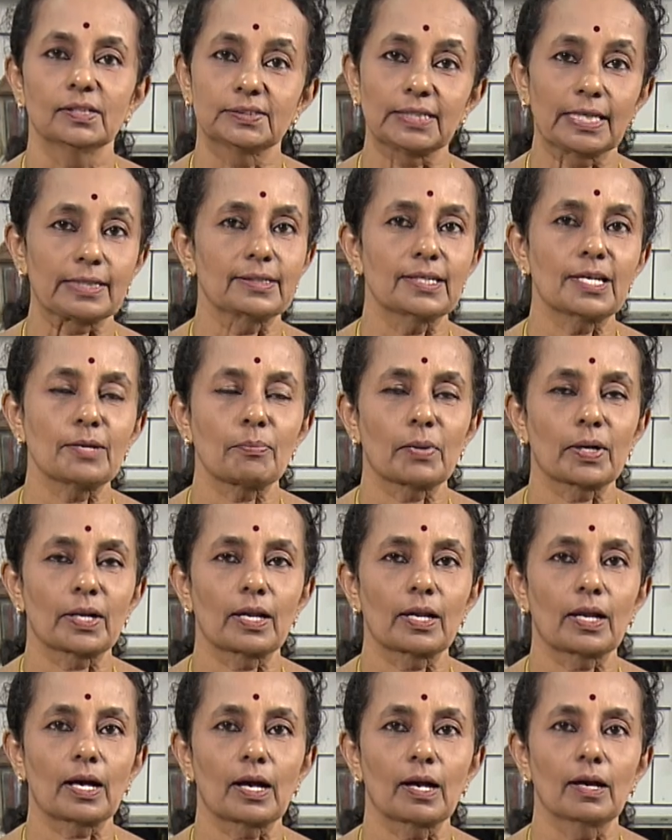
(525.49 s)
சட்னி
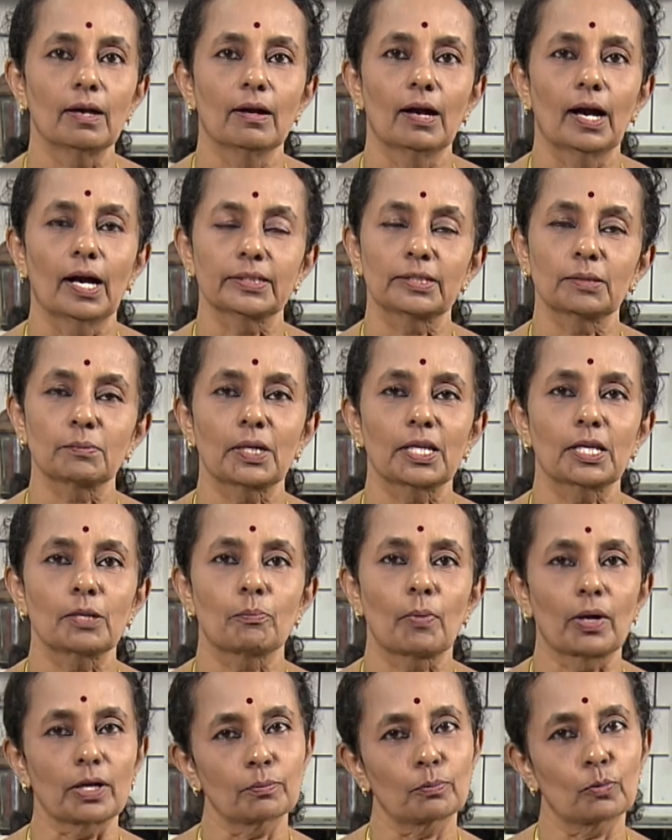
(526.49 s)
பண்ணலாம் அதே மாதிரி
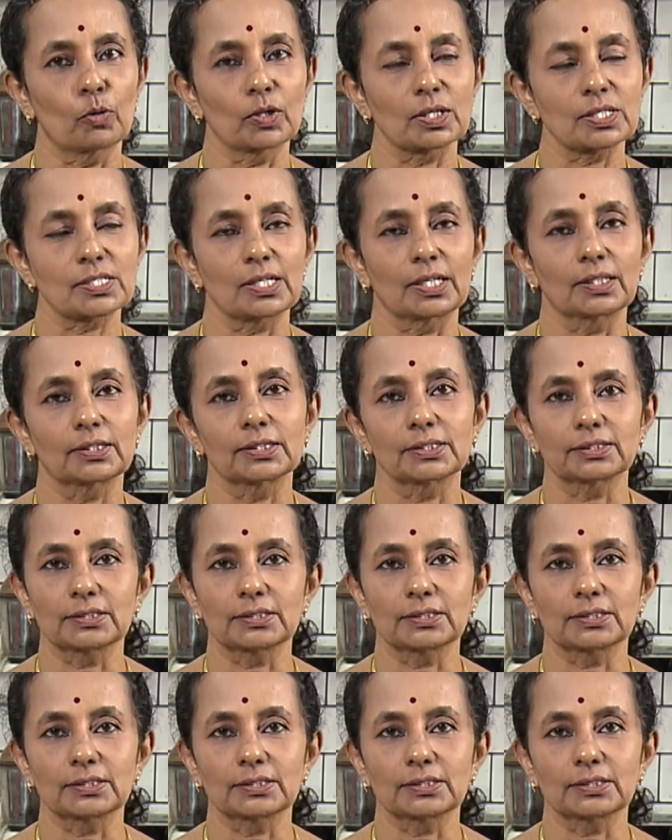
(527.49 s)
பருப்போடு சேர்த்து